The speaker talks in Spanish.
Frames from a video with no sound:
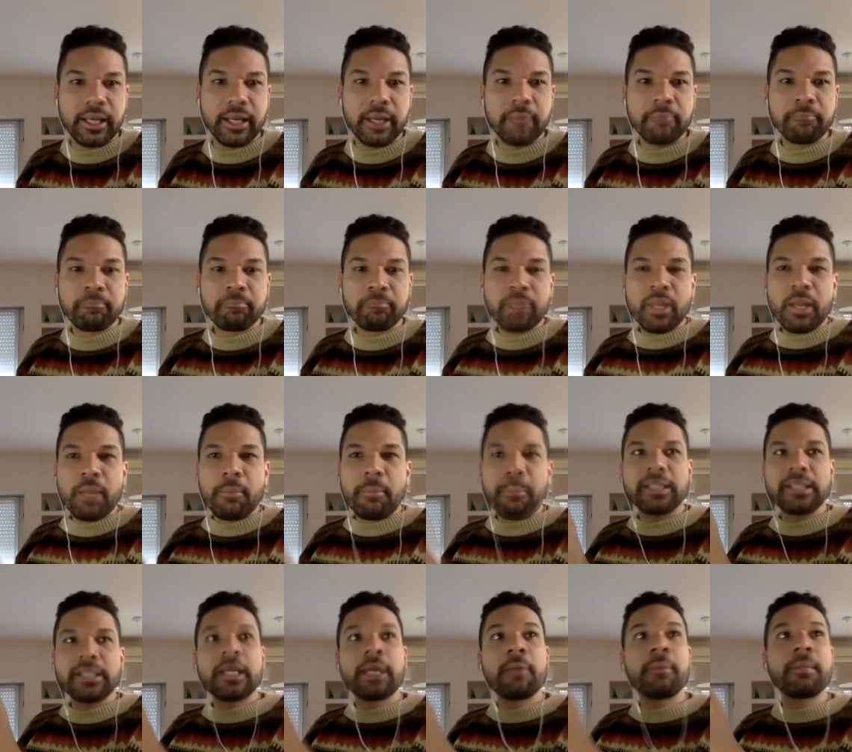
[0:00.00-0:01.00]
Eh,
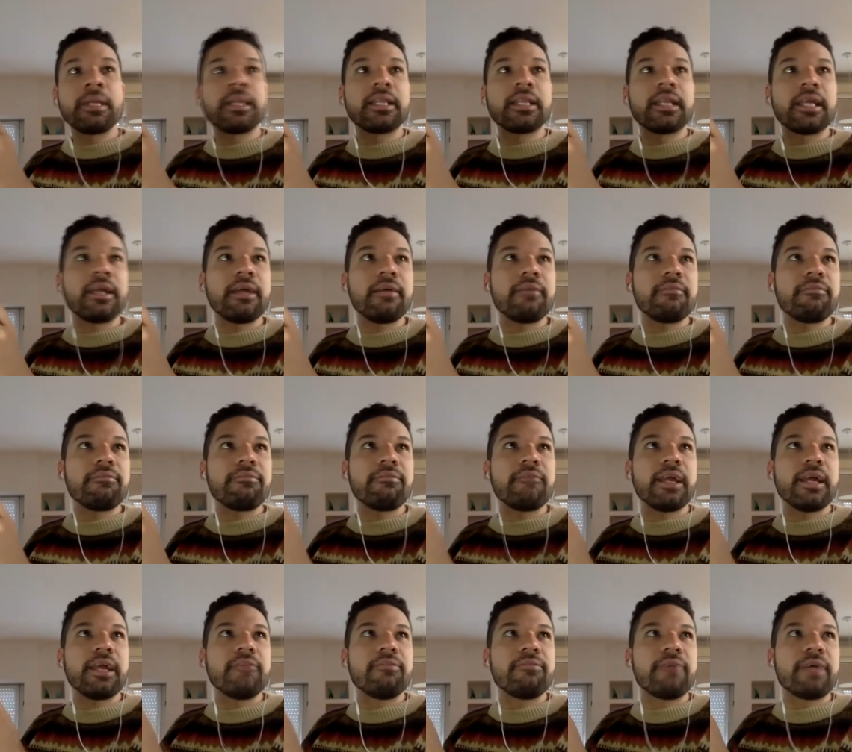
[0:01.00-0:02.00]
básicamente,
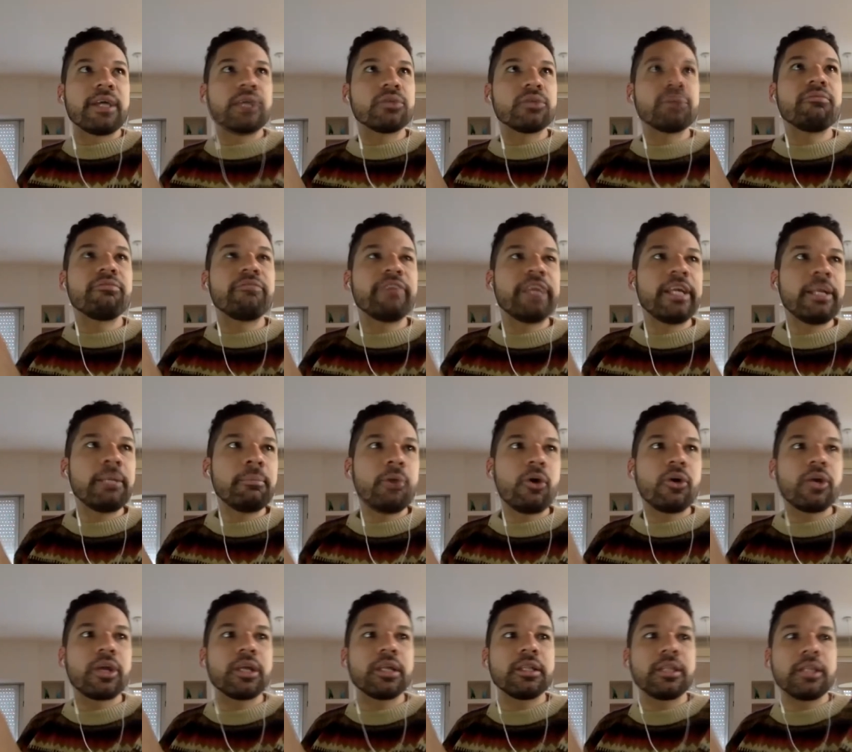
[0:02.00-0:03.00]
el fashion film
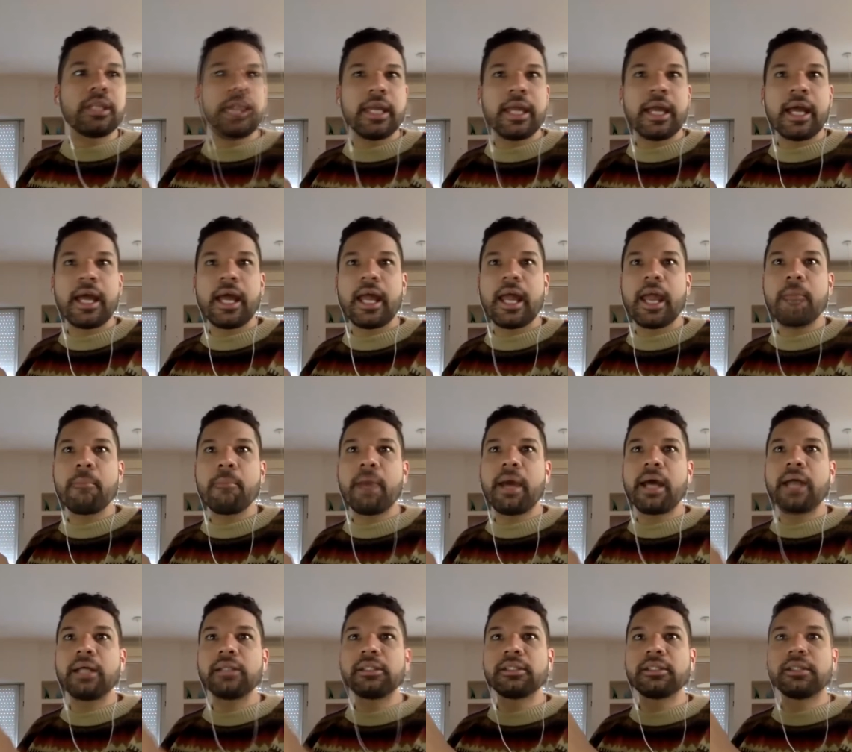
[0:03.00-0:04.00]
hoy en día es
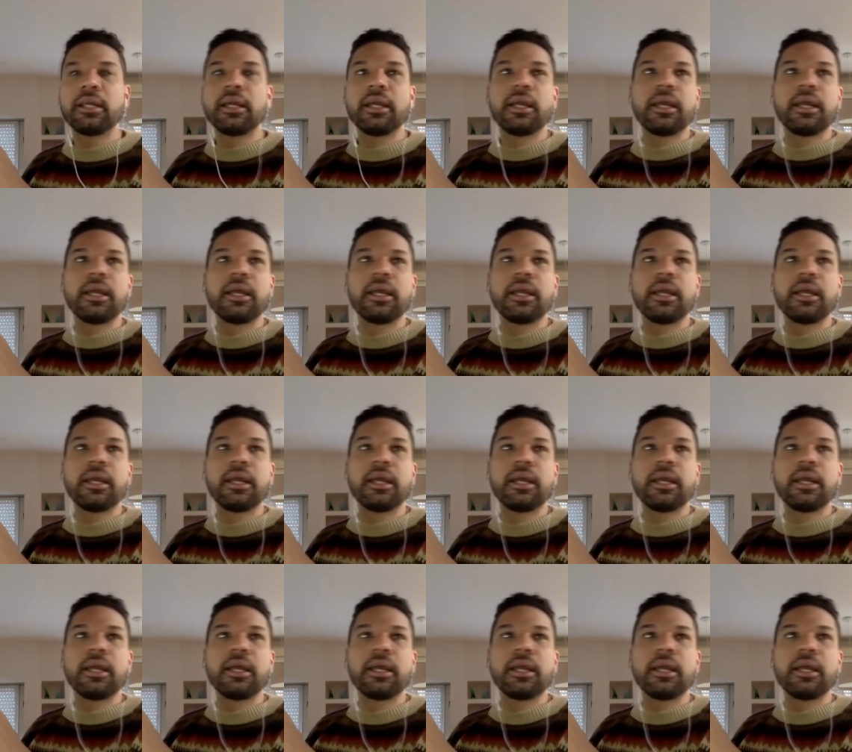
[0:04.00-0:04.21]
más